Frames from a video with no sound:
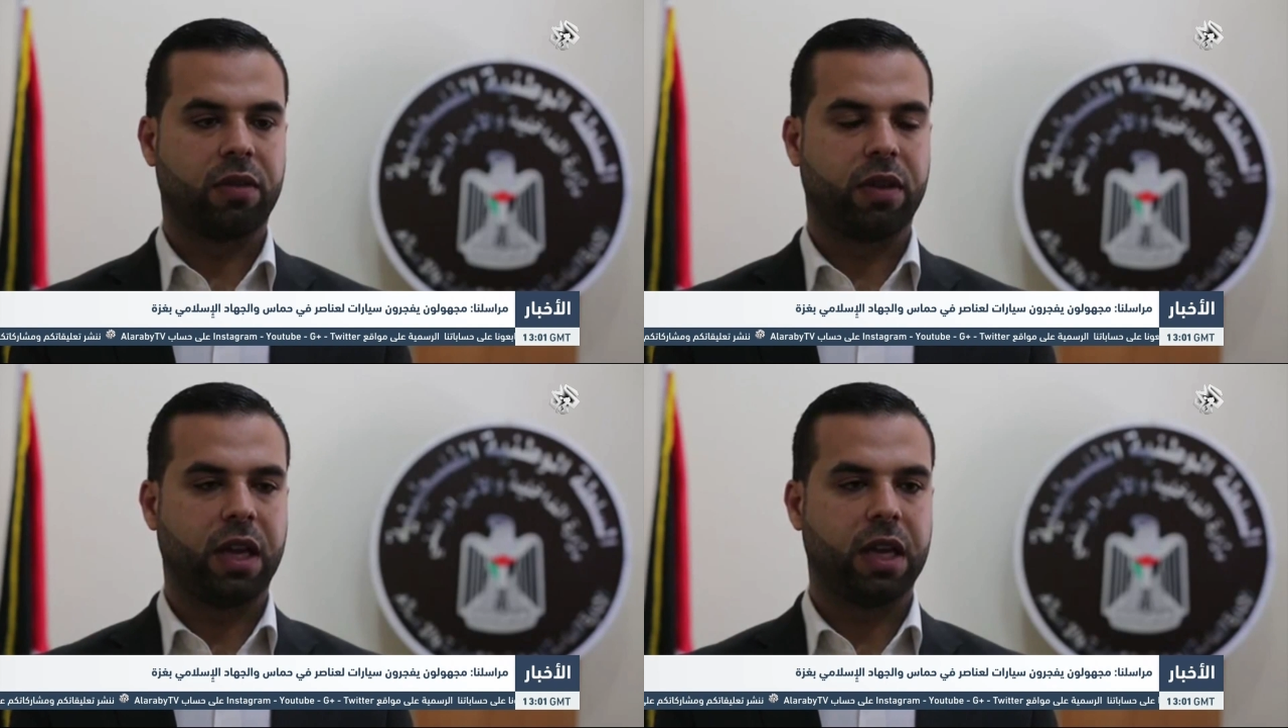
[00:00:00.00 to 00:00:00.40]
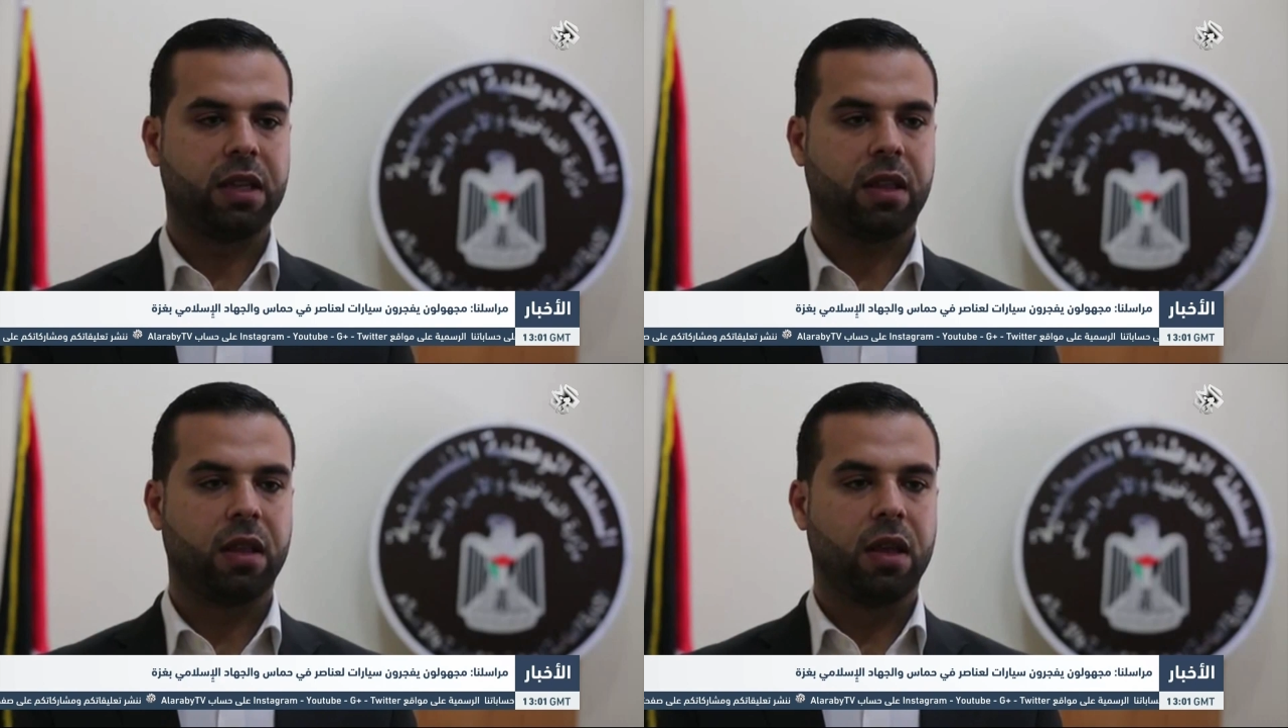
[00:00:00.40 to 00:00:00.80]
في
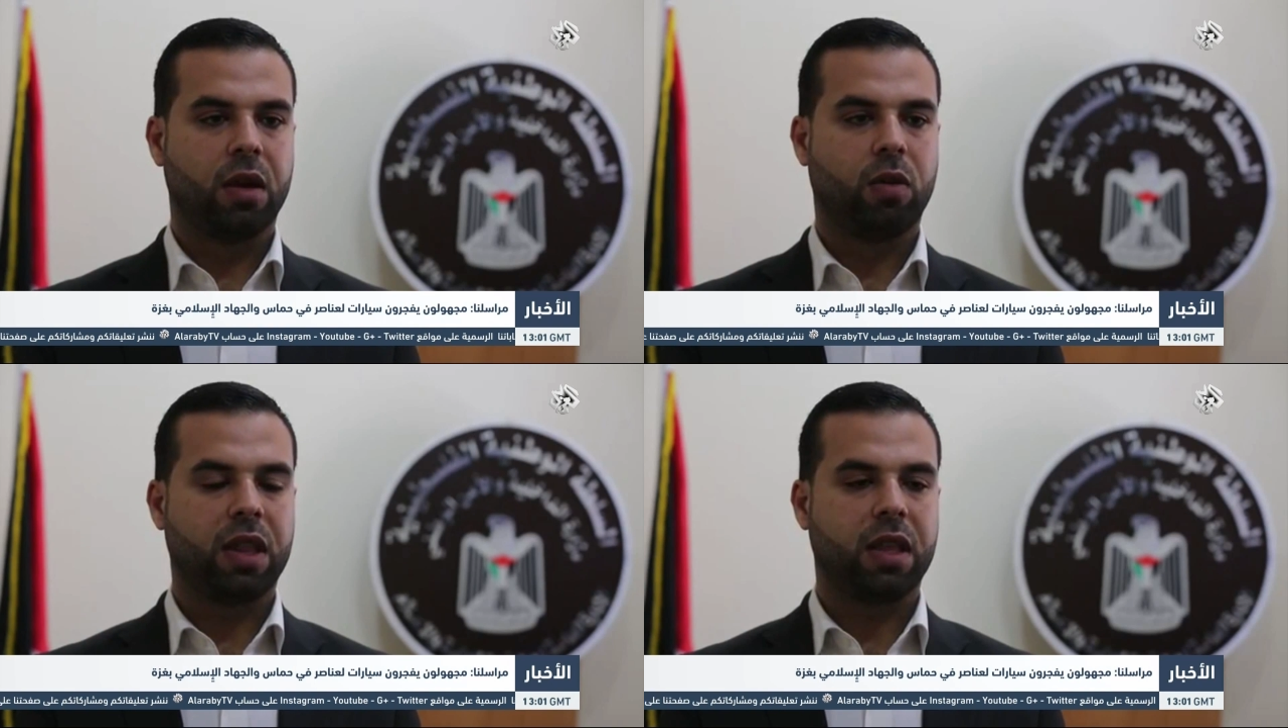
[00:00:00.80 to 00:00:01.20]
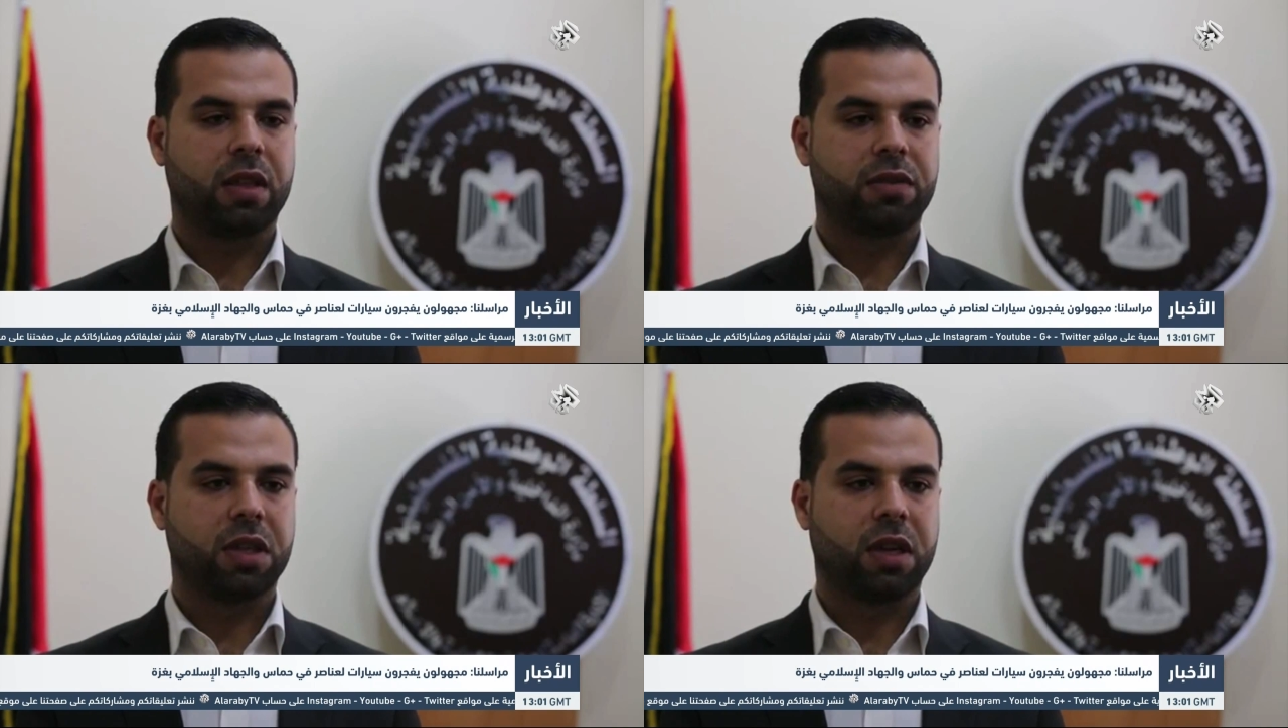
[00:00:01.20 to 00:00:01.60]
الحادث وهذه
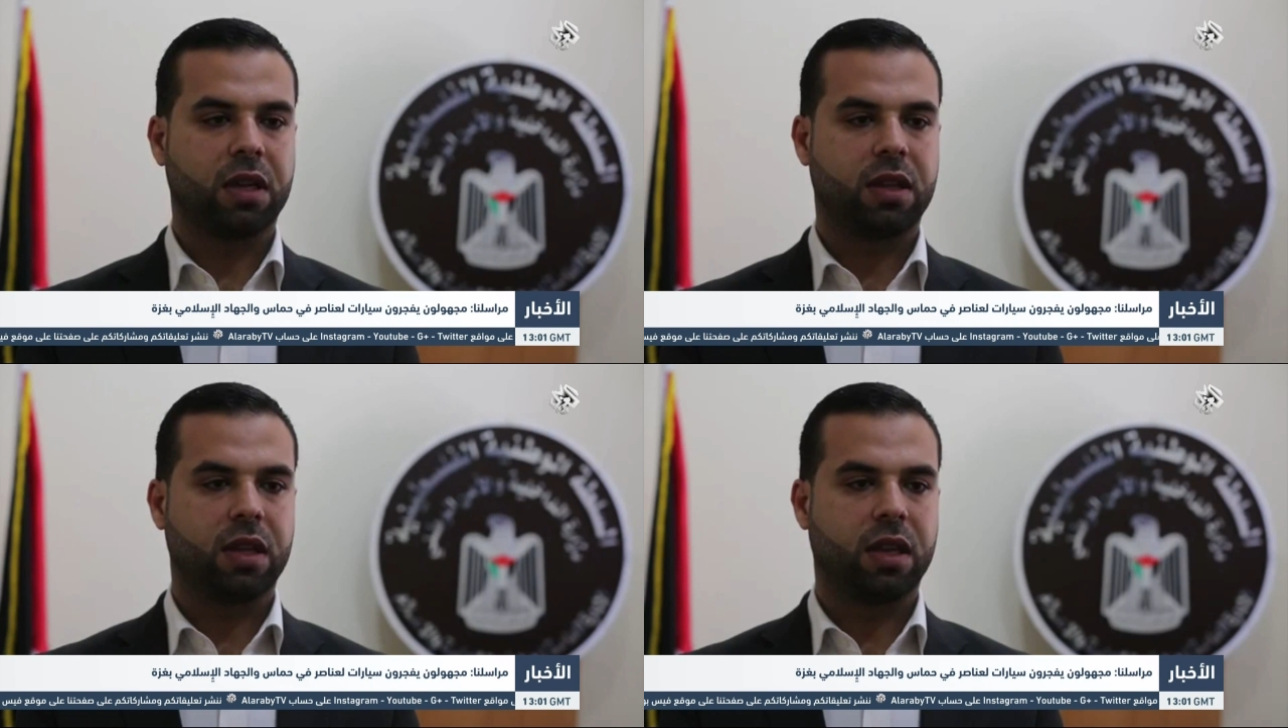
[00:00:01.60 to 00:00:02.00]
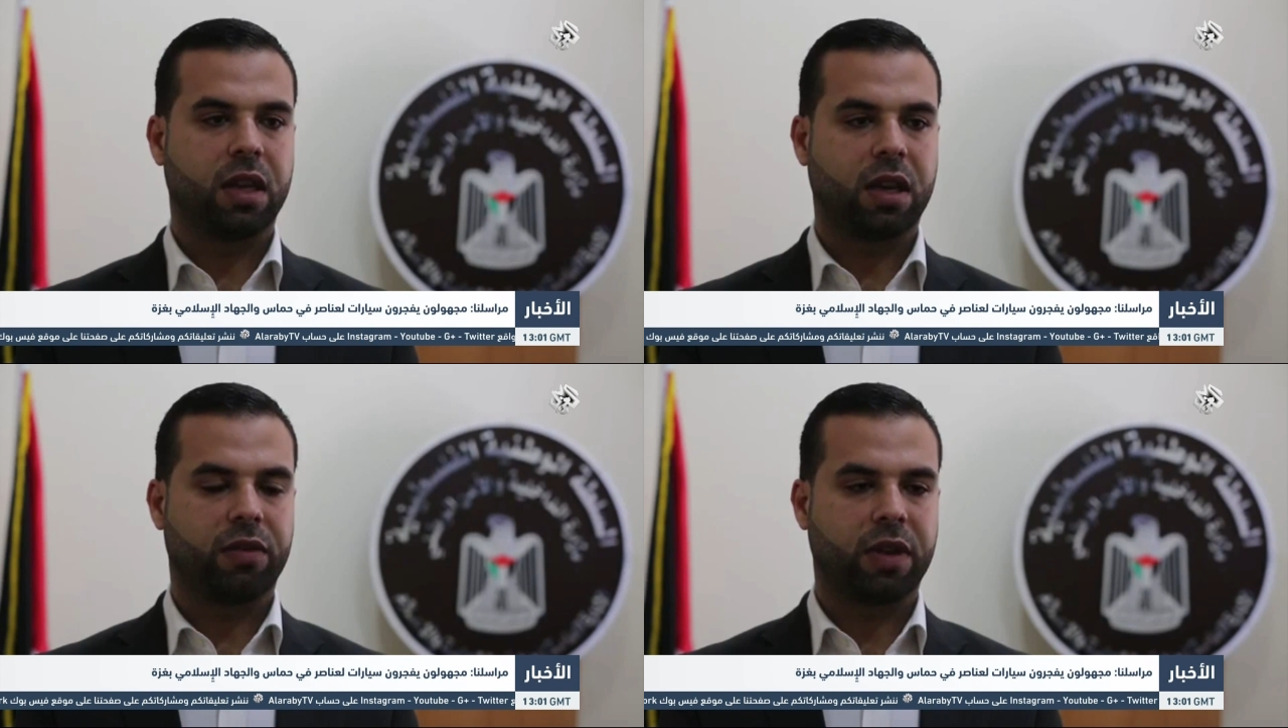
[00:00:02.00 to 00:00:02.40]
التفجيرات
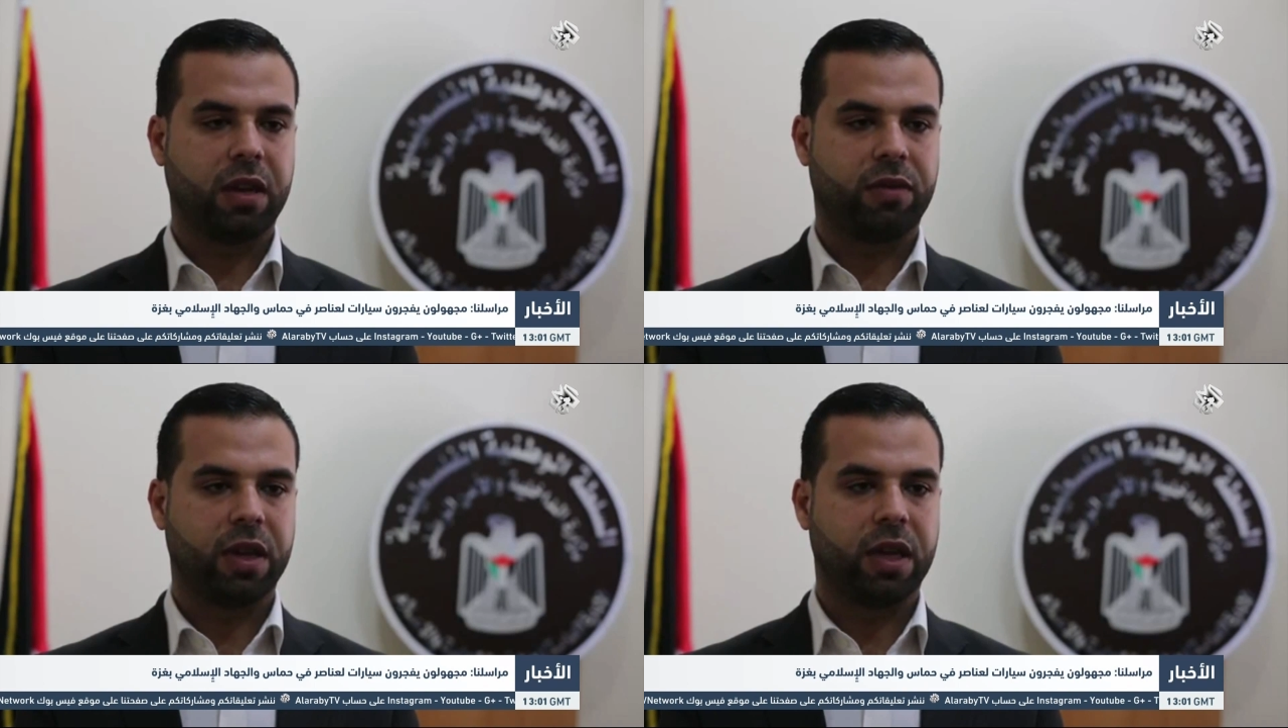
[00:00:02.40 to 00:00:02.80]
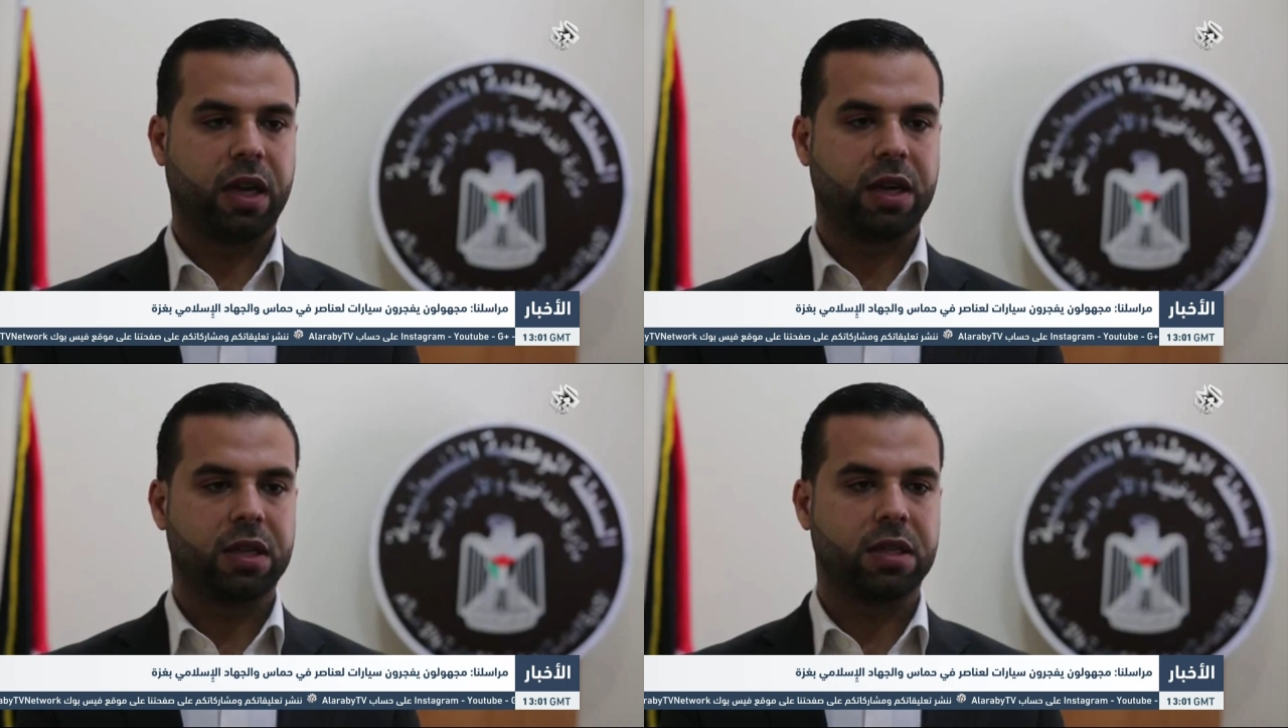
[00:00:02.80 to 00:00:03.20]
يقف خلفها
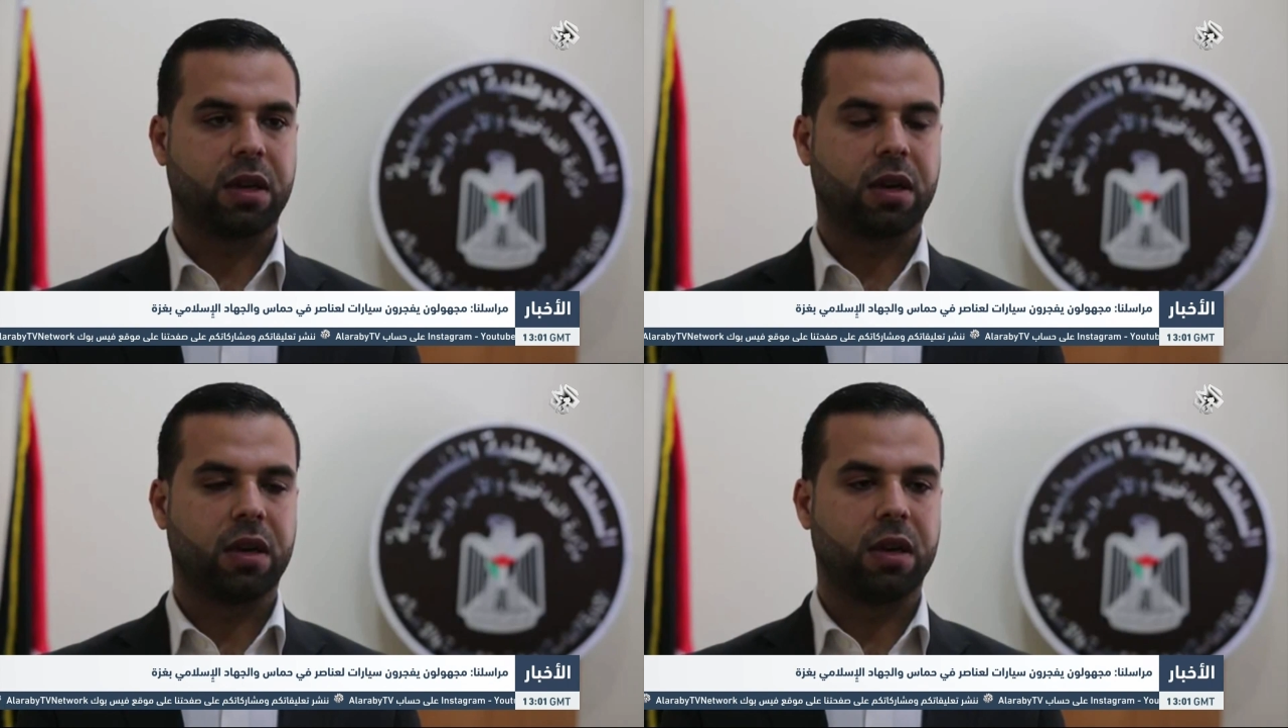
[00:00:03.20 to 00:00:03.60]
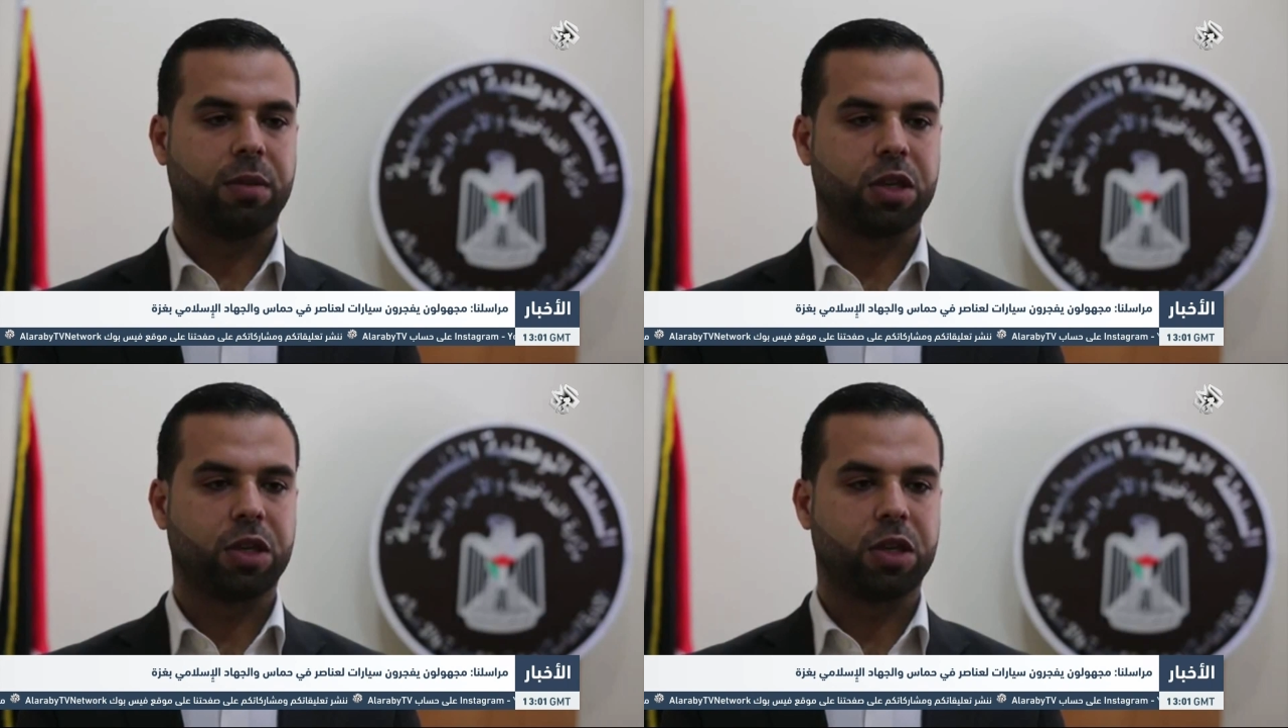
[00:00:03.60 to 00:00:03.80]
عناصر